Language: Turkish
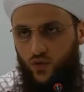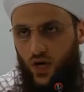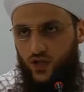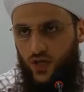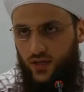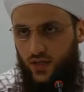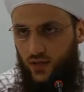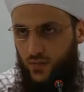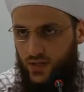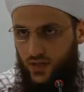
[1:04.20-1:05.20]
müracaat
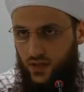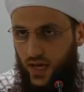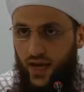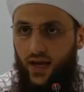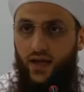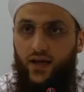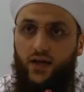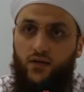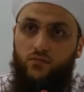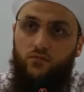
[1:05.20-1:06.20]
edilmesinde
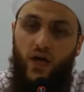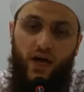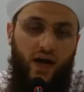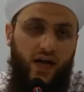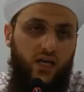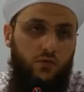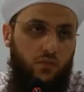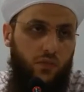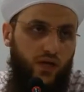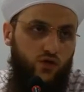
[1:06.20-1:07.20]
herhangi
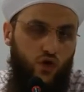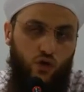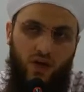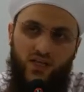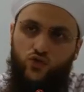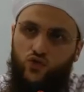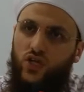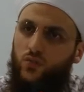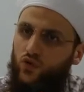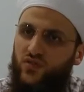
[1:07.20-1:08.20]
bir beis olmaz.
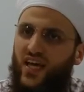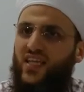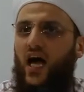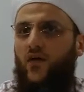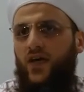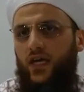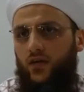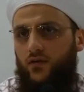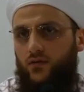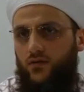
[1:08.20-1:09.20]
Çünkü bu tedavi
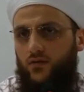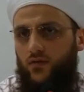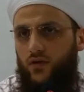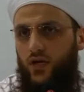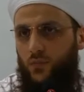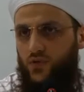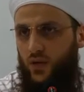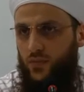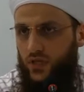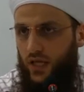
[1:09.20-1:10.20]

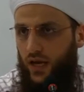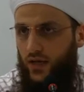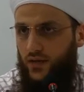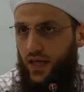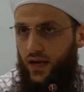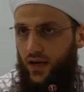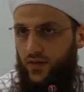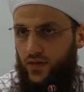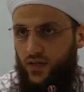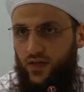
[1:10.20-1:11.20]
kapsamında
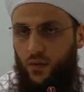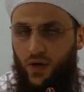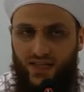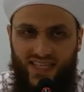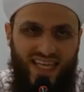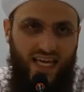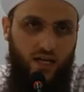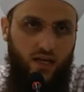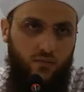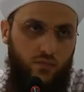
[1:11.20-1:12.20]
değerlendirilir ama
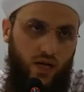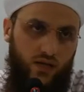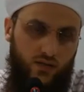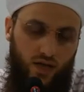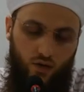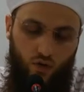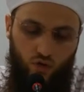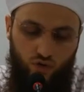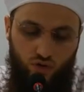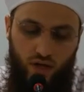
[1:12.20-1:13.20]
diğeri biraz daha ne
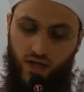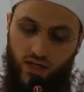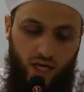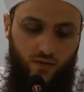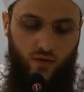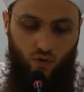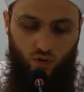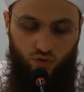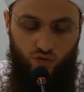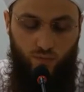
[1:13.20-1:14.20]
olur? Keyfi
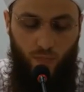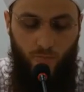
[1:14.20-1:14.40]
olur.